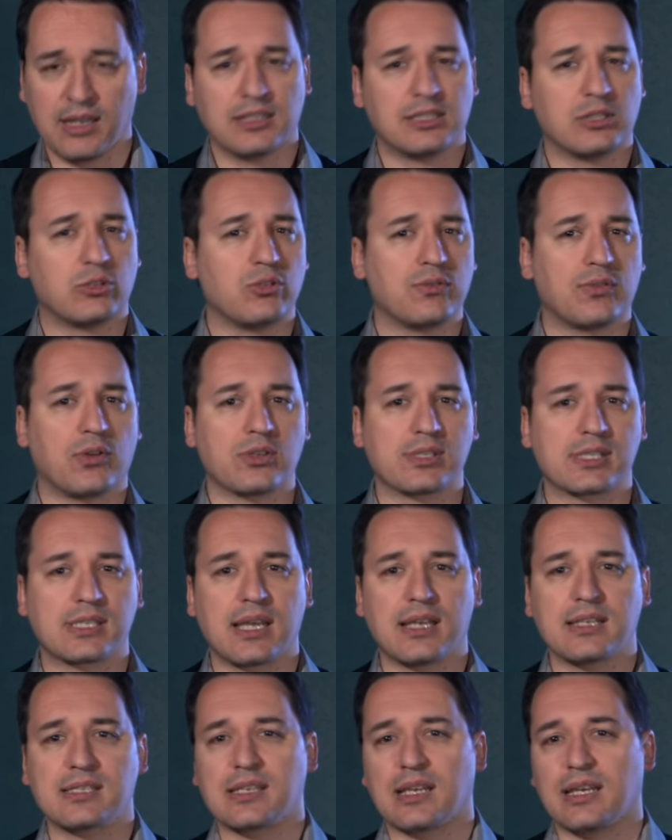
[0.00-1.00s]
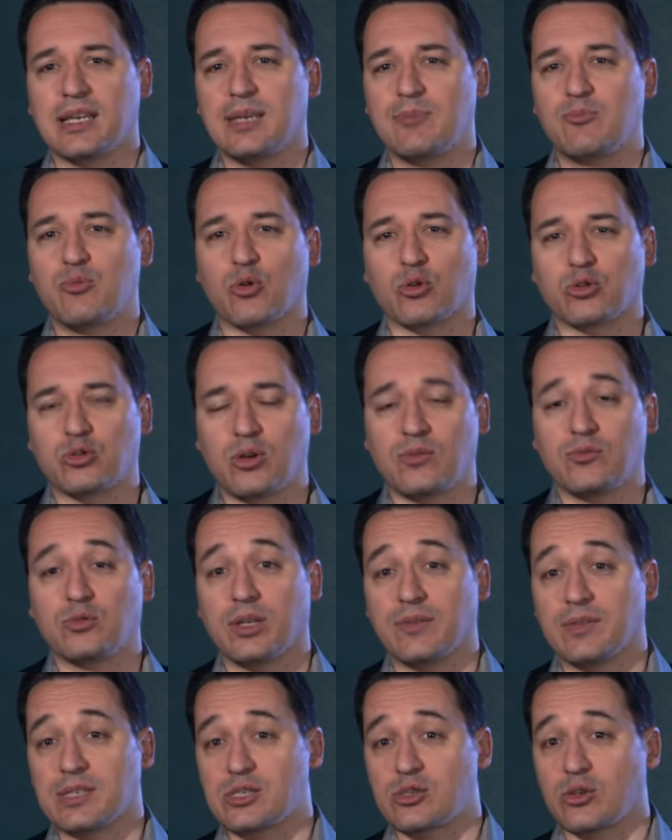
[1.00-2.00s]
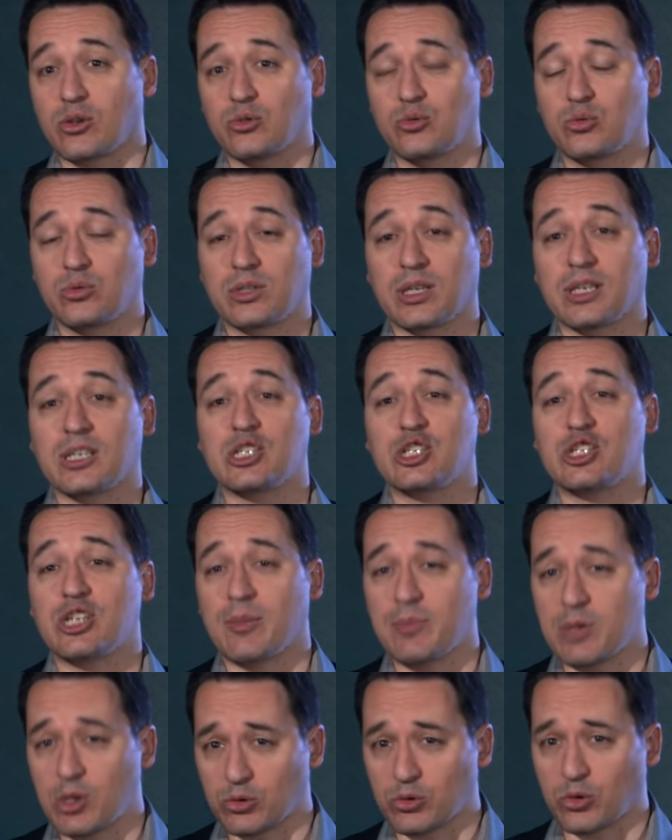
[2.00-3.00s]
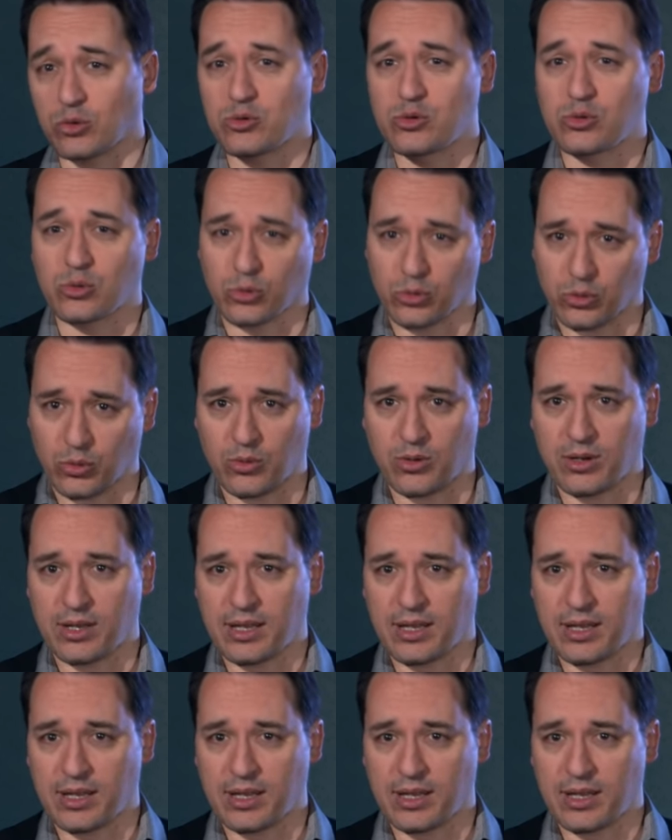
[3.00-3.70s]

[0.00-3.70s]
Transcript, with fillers: C'est une Française et pourtant vous n'avez sans doute jamais entendu son nom.